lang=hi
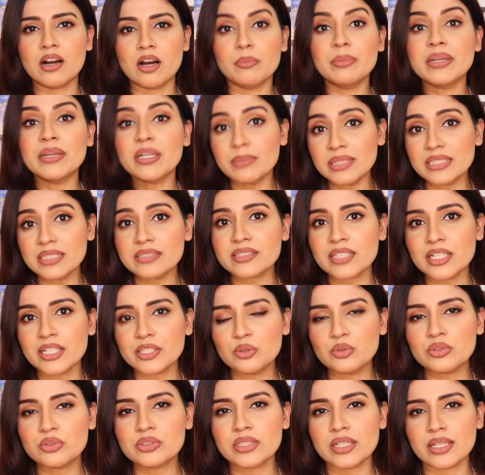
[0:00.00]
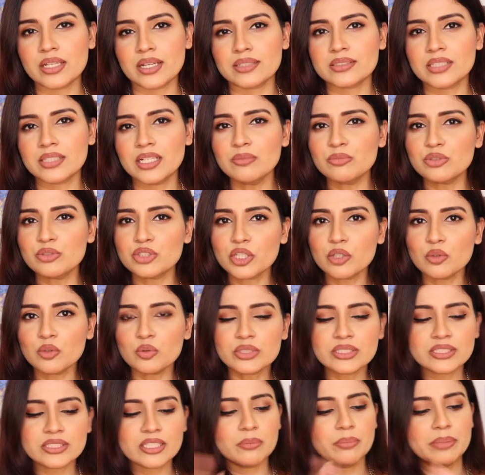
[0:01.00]
मिनिमलिस का यूज़ करा था मुझे
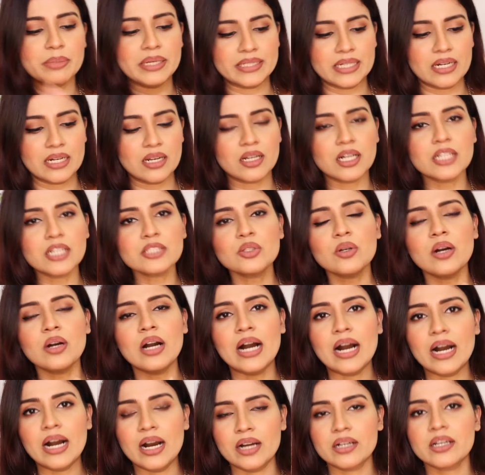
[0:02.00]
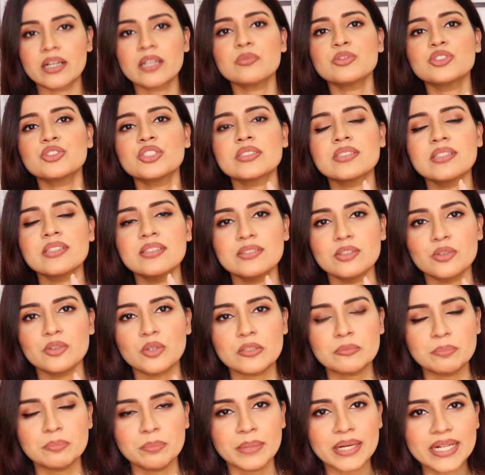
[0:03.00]
उससे बेटर लगा तो हाँ अगर मुझे इसकी
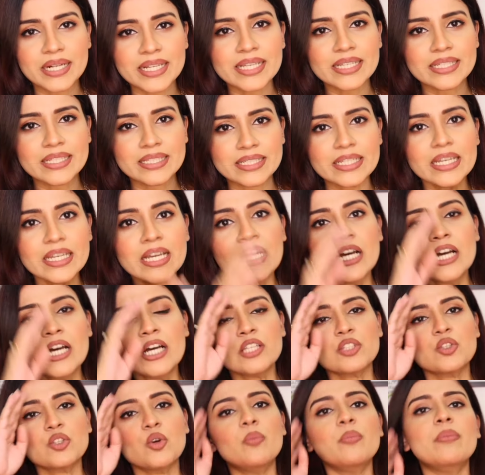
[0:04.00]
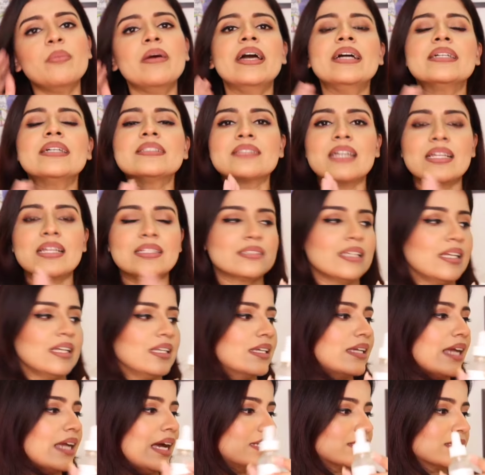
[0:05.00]
ज़रूरत पड़ेगी तो मैं
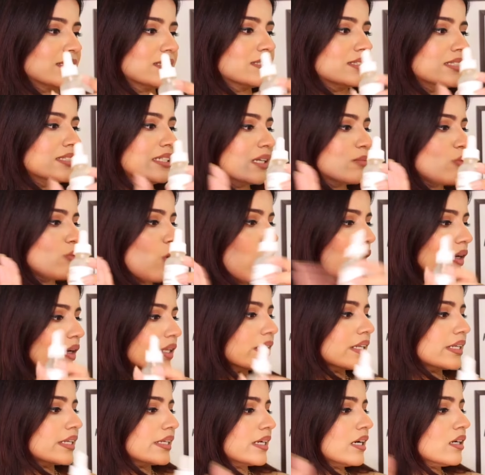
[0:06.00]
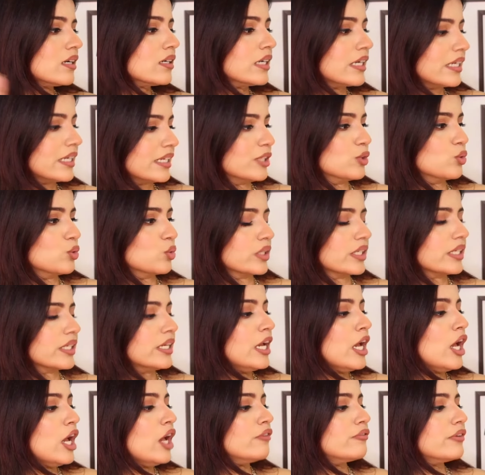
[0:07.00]
सैलिसलिक एसिड सीरम ऑर्डिनरी का खरीदूंगी
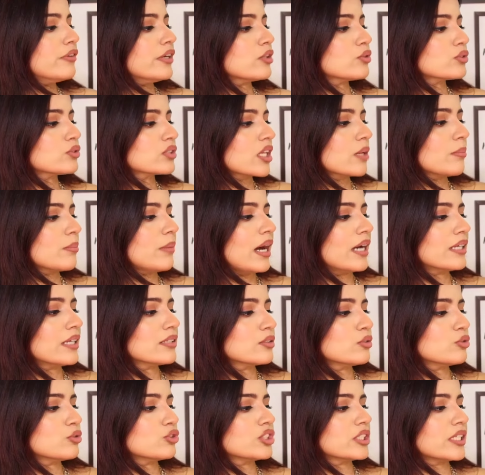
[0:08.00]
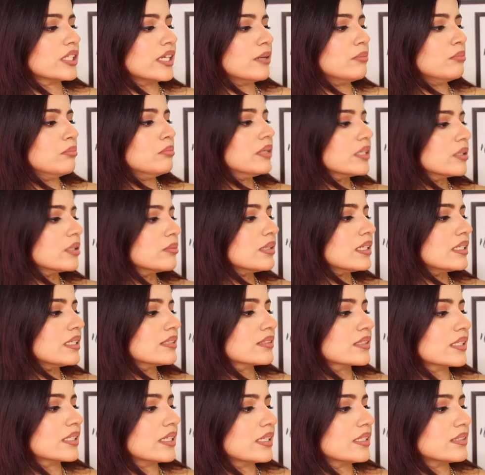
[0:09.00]
फिर उसके बाद कुछ ये
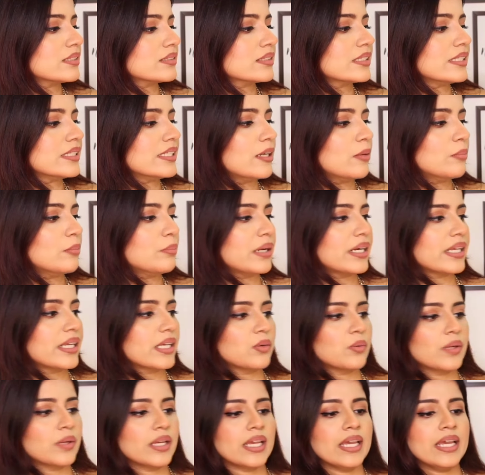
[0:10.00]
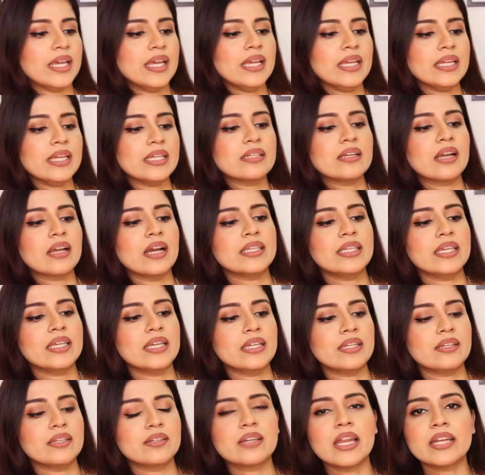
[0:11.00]
मिनिमलिस के सीरम पड़े हुए हैं इनका
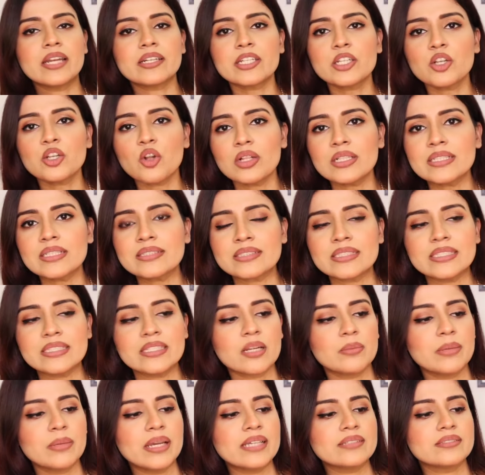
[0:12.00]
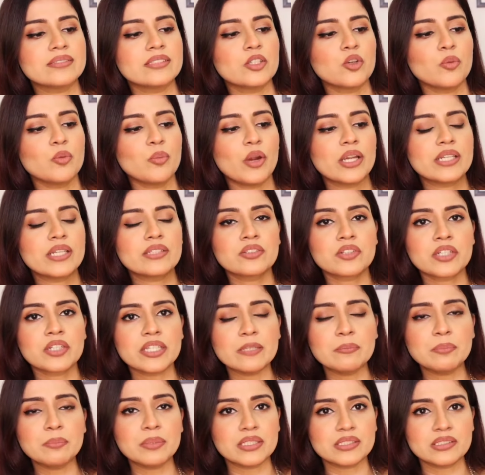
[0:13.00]
ये रेटिनॉल सीरम है
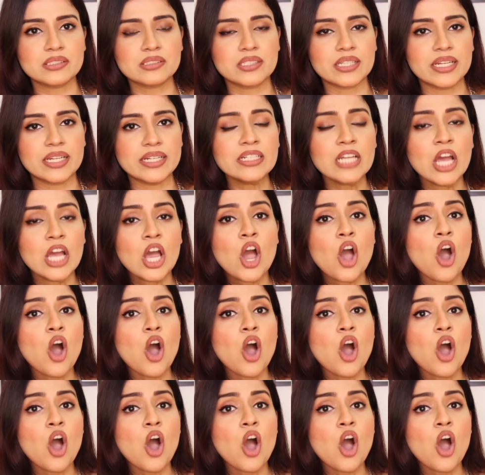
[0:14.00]
0.3 परसेंट